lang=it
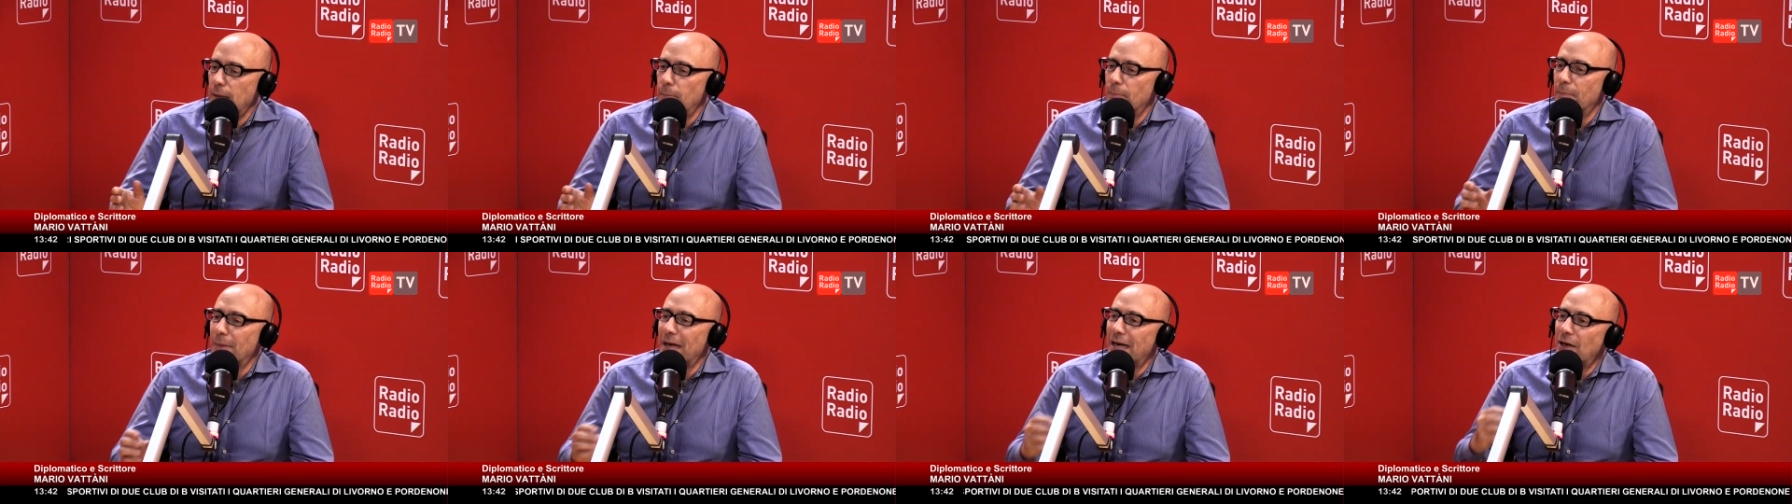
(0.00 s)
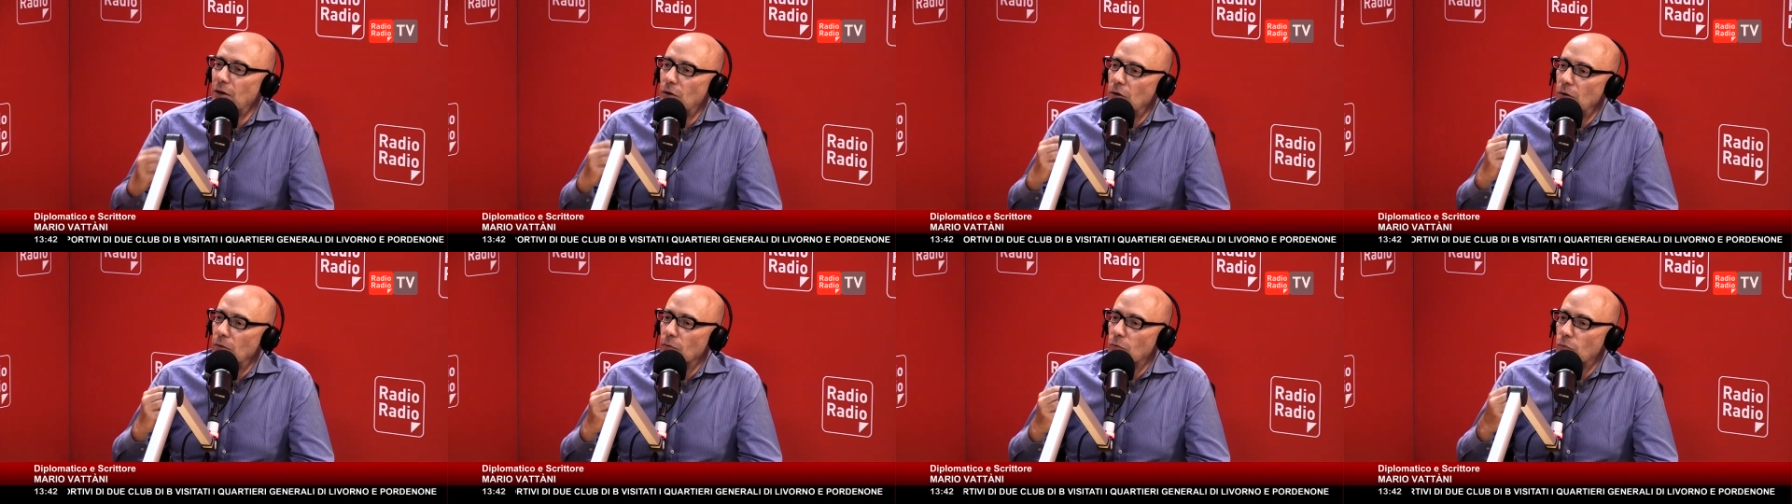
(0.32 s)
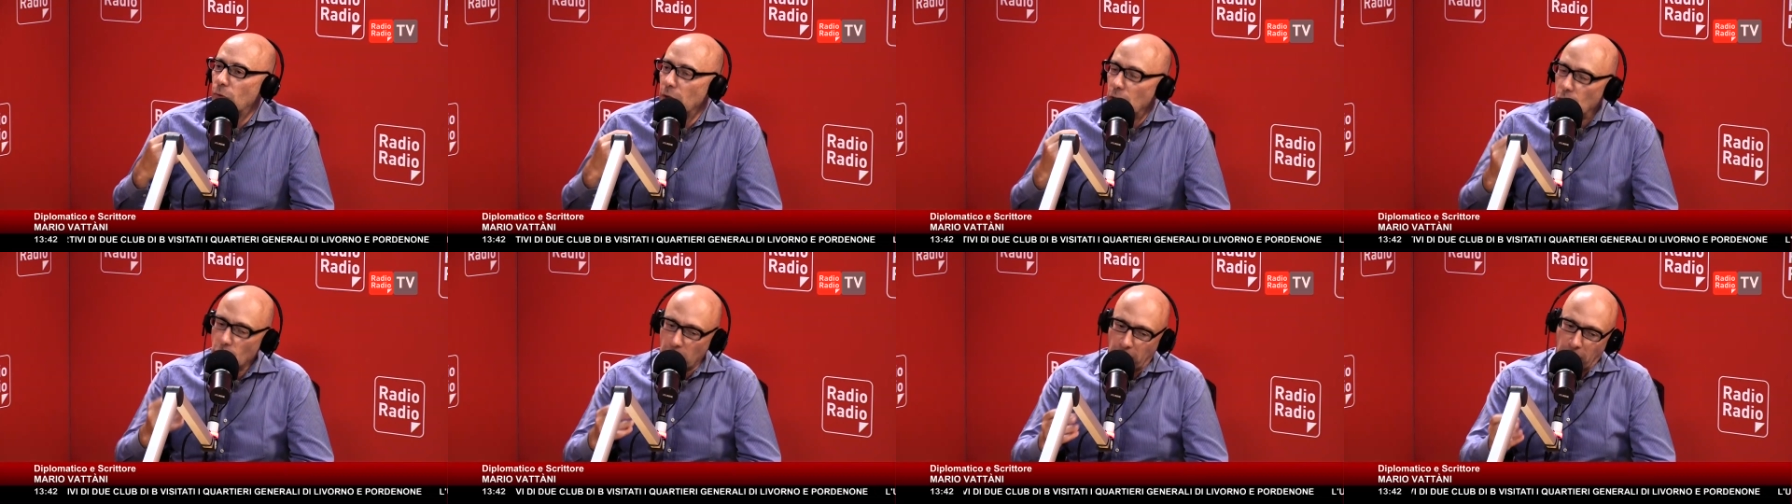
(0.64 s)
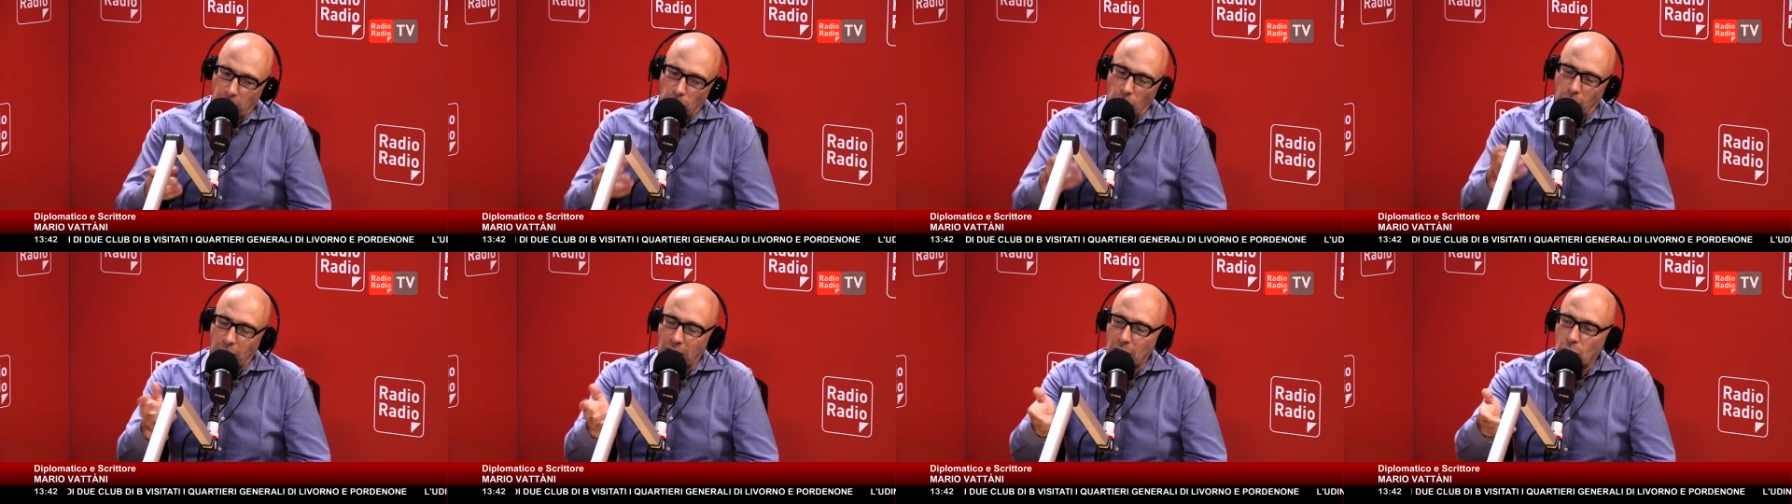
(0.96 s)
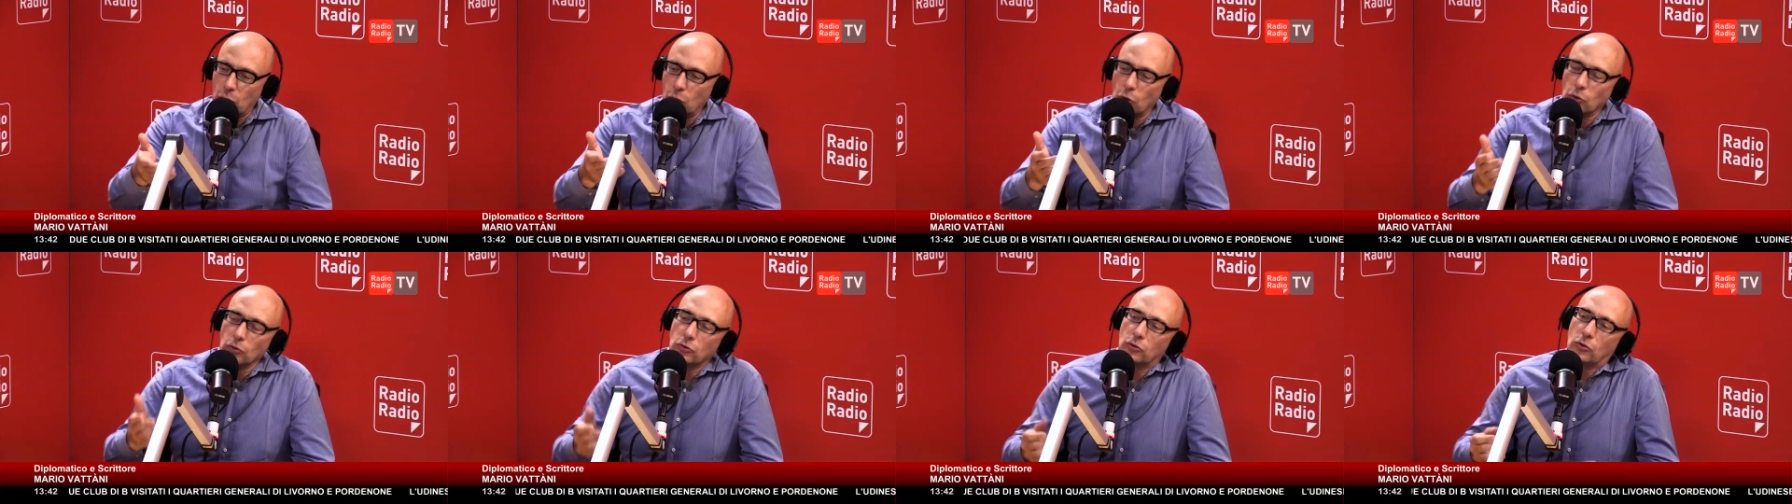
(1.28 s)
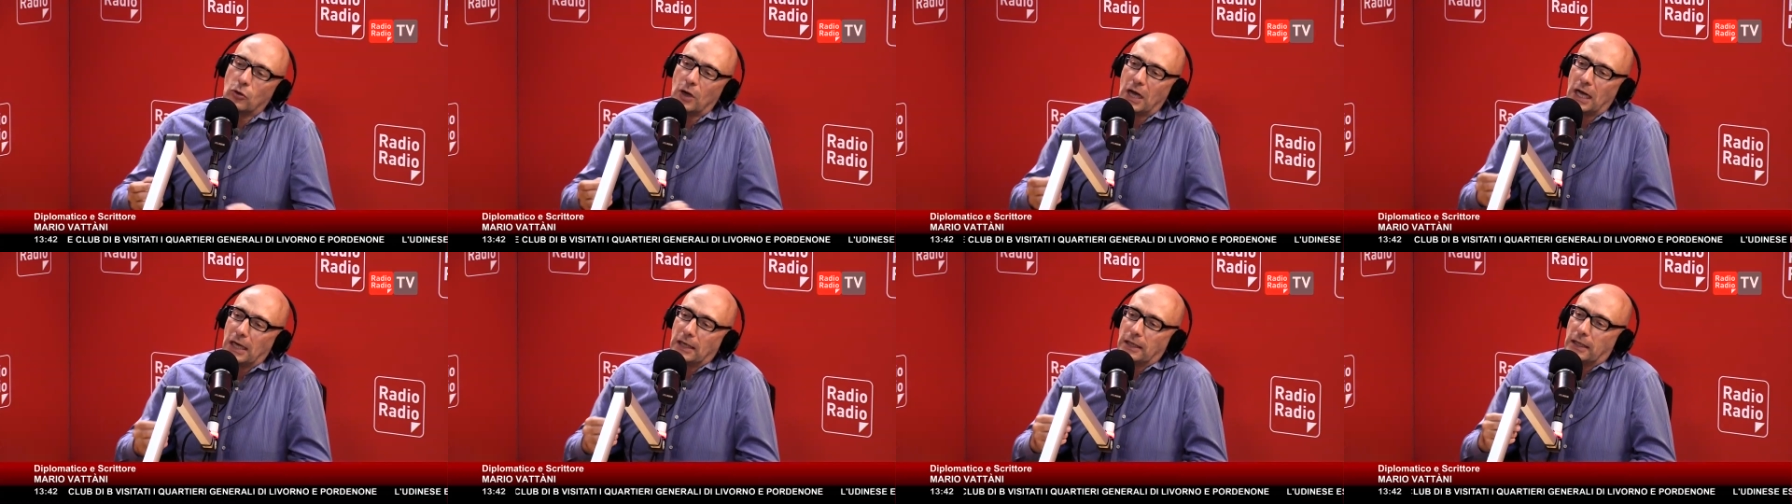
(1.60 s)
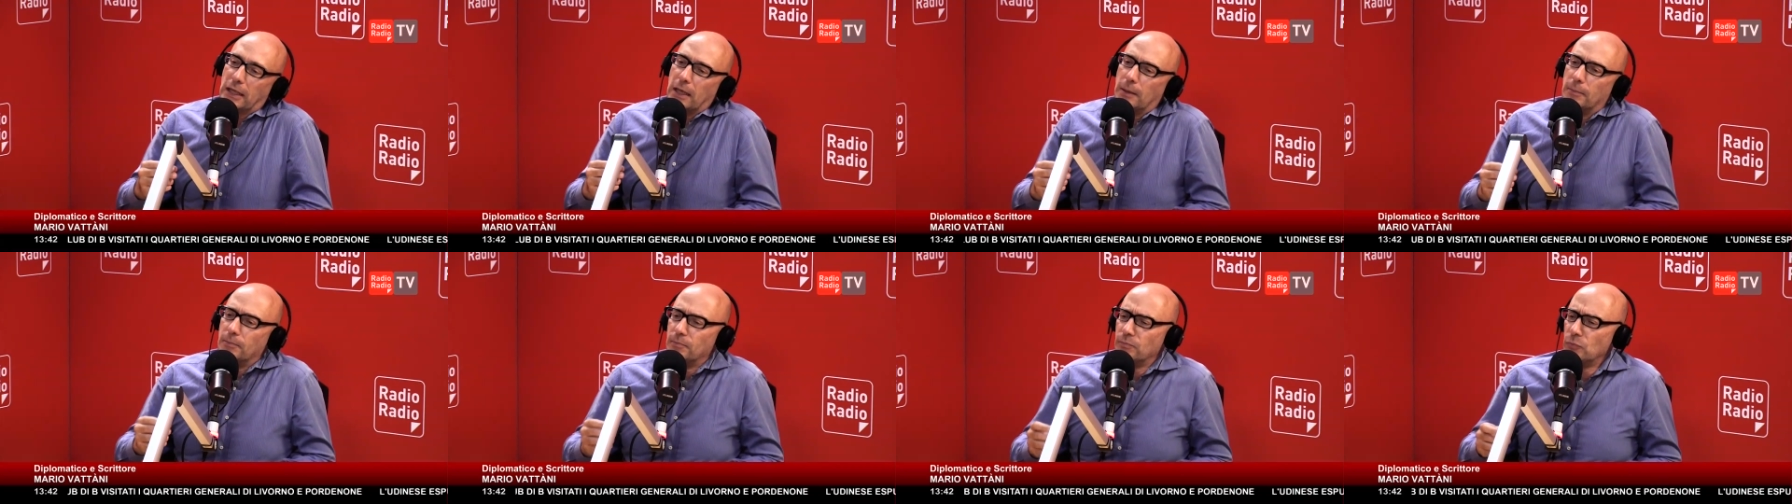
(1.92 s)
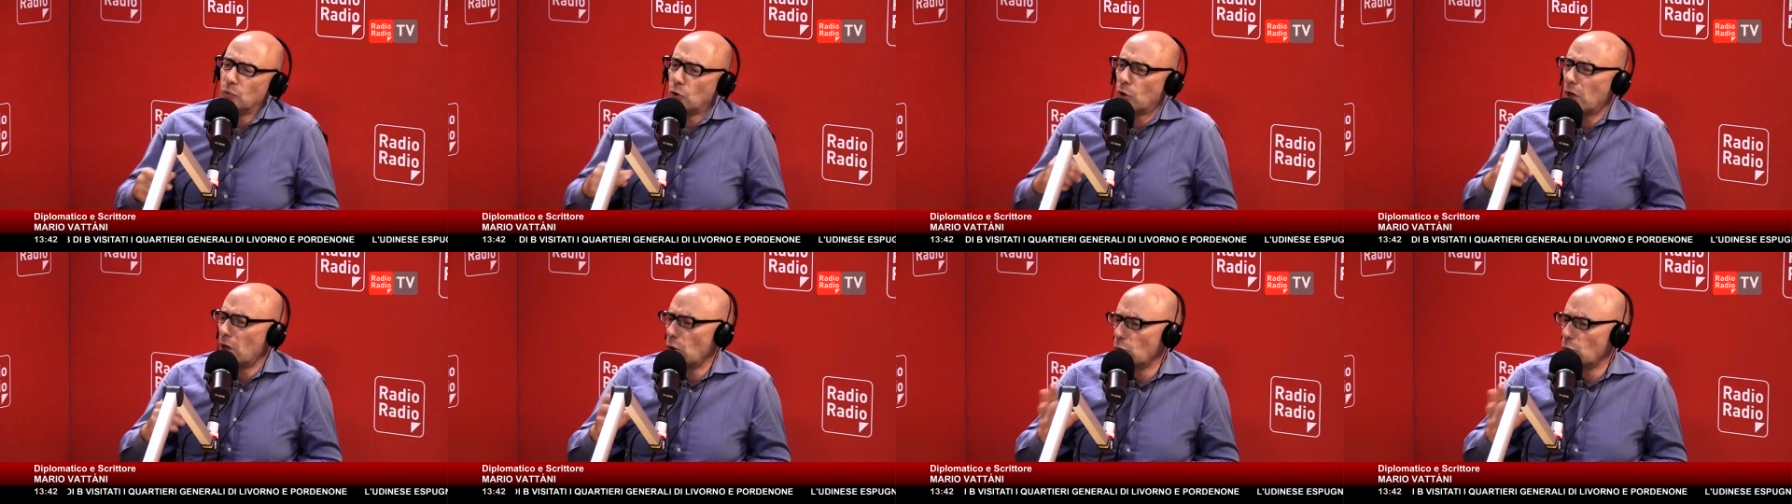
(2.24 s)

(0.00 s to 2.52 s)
ma quello che io racconto anche non